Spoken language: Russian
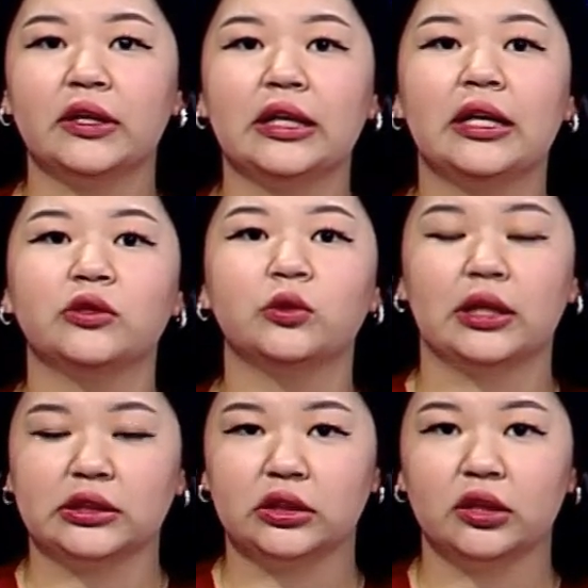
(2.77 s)
и
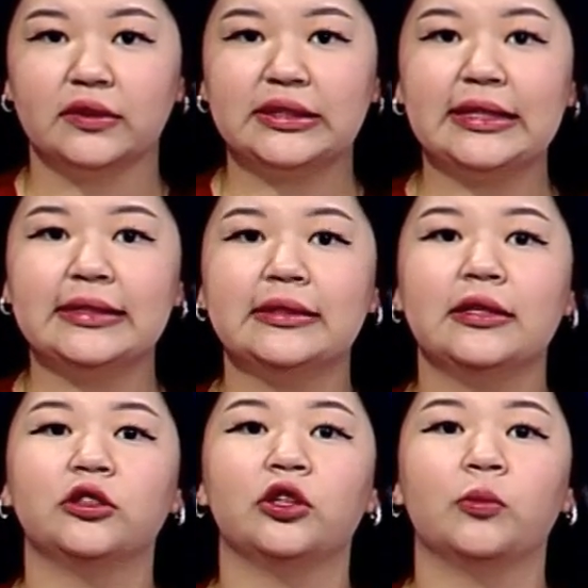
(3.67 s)
государственного
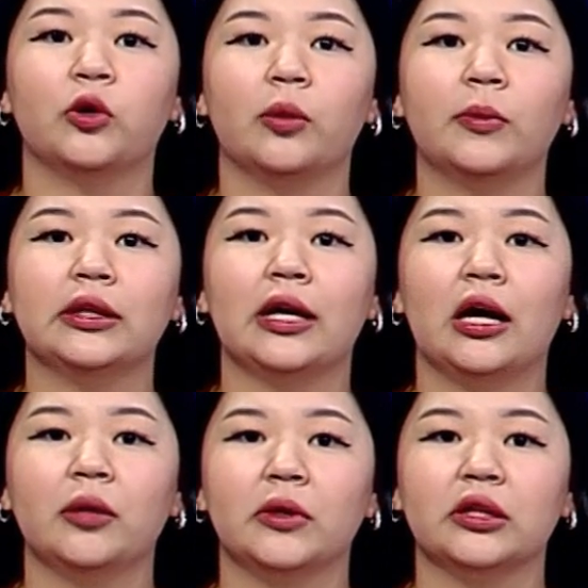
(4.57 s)
деятеля Дунмухамеда
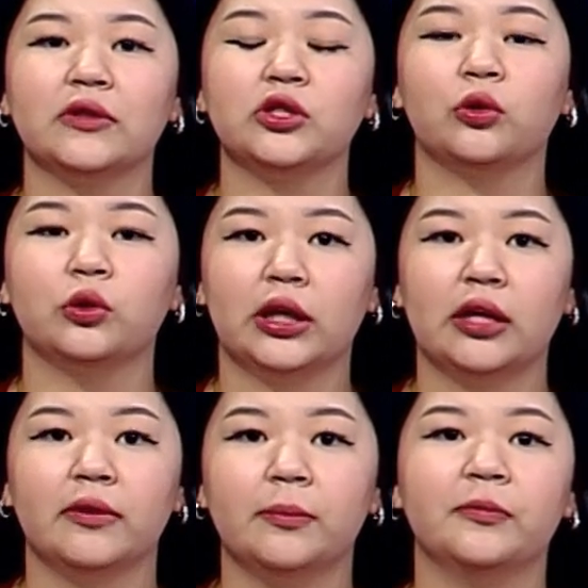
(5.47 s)
Ахметовича Кунаева.